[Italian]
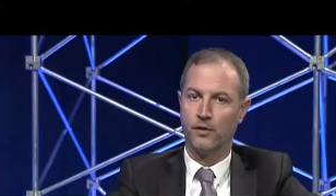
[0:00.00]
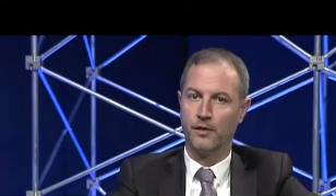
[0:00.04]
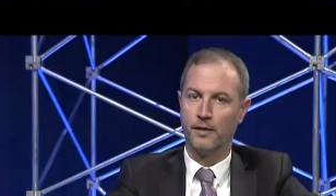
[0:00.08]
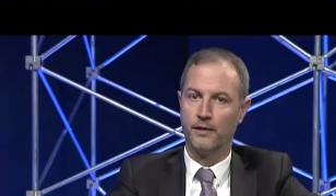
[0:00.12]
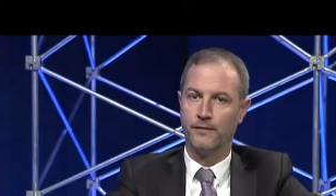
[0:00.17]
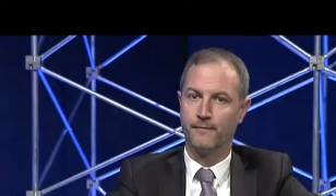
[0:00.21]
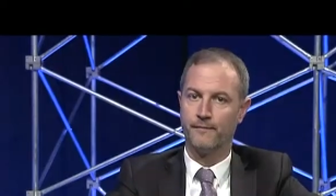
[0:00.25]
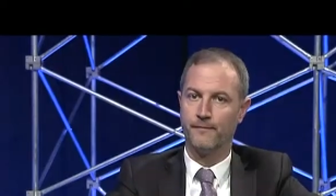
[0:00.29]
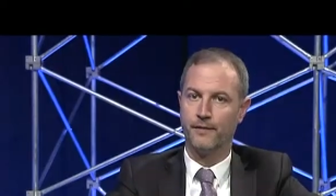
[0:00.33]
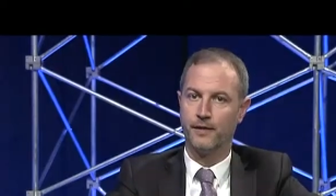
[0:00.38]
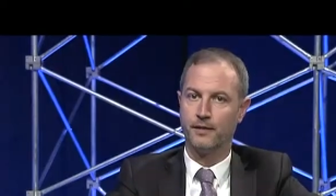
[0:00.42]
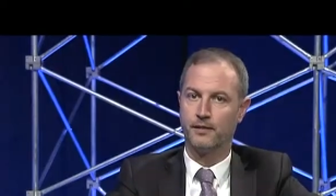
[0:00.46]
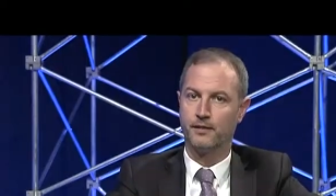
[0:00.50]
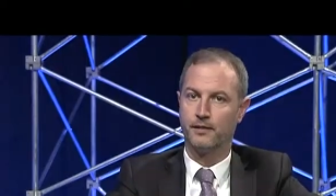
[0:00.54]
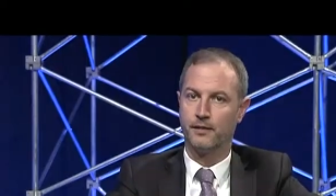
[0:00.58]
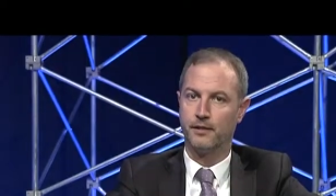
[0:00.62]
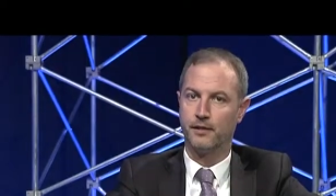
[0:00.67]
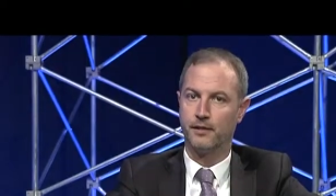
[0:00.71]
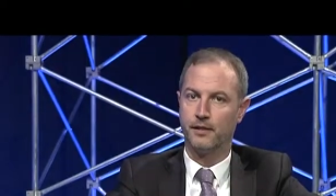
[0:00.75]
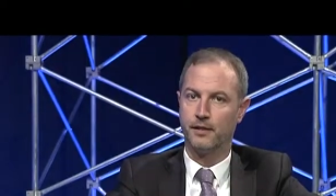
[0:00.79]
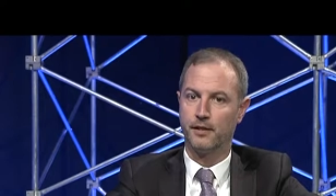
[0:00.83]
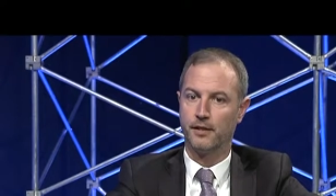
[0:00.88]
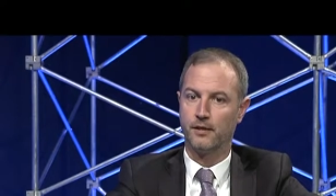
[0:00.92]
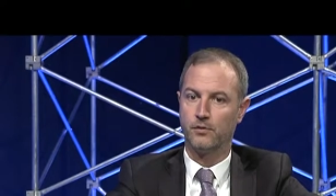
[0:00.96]
in
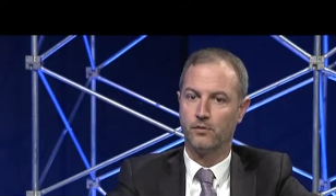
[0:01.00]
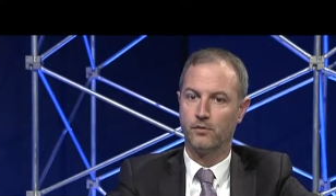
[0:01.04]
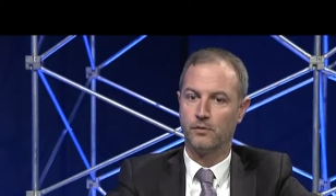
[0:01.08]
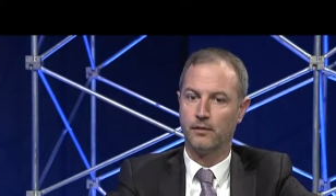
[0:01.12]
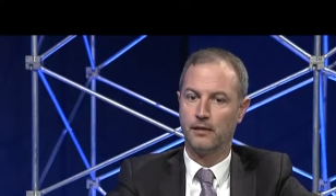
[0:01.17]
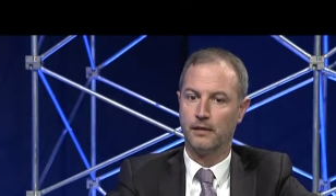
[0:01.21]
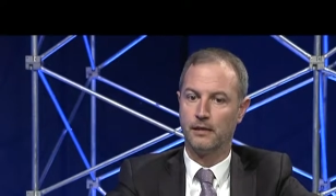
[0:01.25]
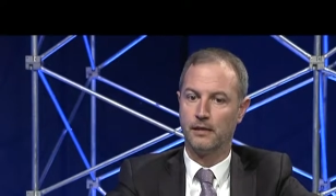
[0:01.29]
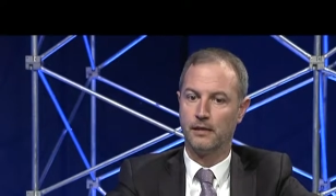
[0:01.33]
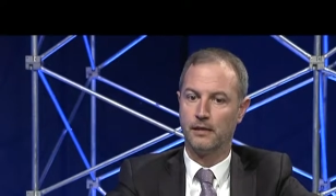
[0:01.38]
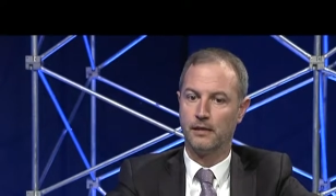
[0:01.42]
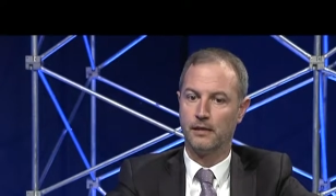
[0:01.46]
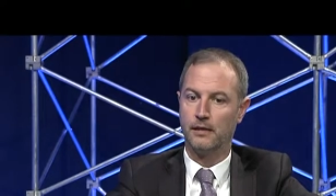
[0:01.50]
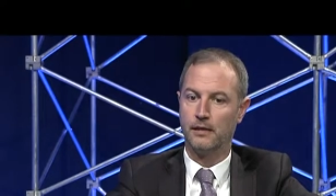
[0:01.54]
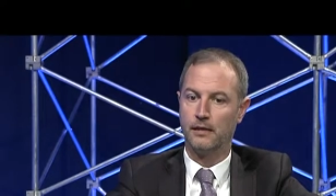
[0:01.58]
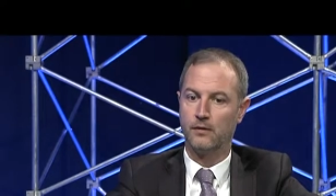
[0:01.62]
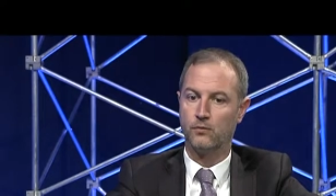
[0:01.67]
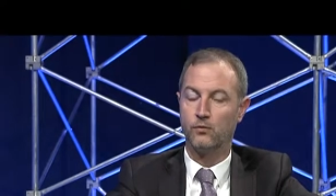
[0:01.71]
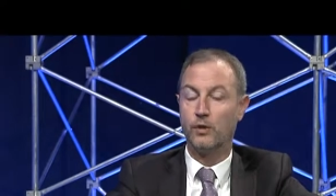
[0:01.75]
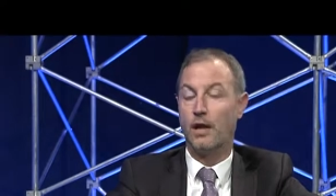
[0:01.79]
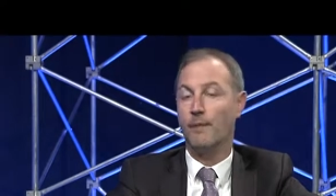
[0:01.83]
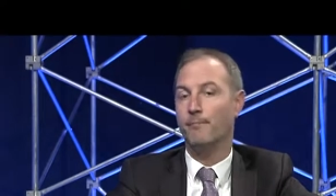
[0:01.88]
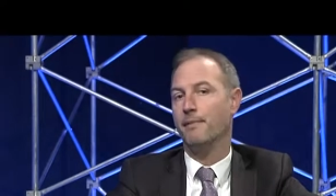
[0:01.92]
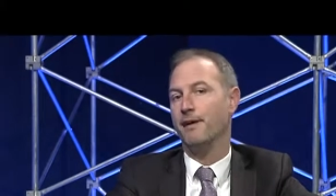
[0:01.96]
effetti un, eh,
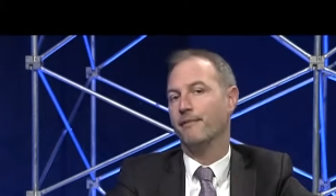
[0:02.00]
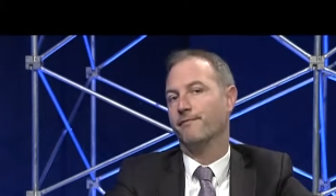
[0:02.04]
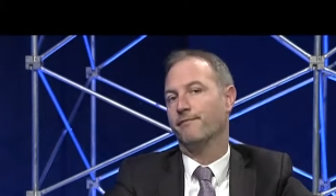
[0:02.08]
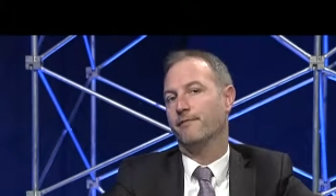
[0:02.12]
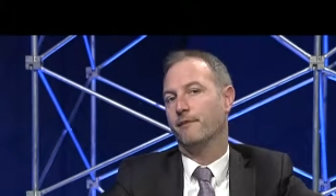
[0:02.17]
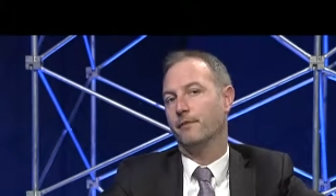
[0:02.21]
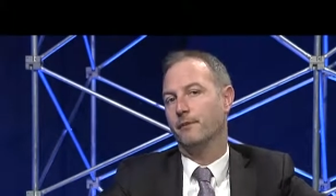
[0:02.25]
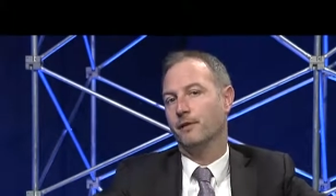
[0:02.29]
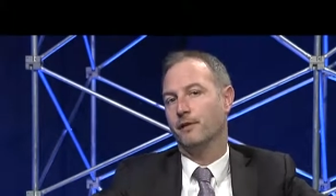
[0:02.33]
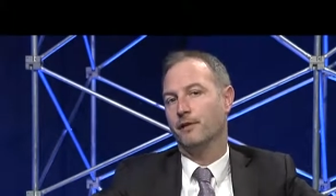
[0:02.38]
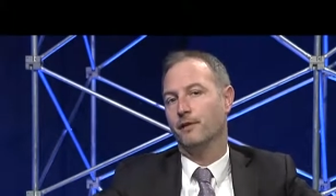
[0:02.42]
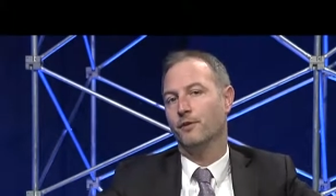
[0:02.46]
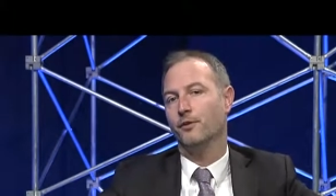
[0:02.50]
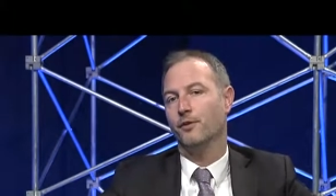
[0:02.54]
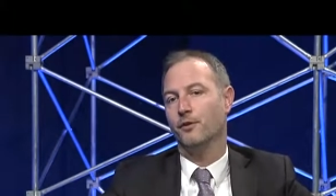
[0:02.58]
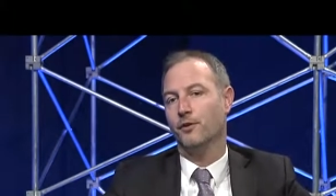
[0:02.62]
una beffa perché noi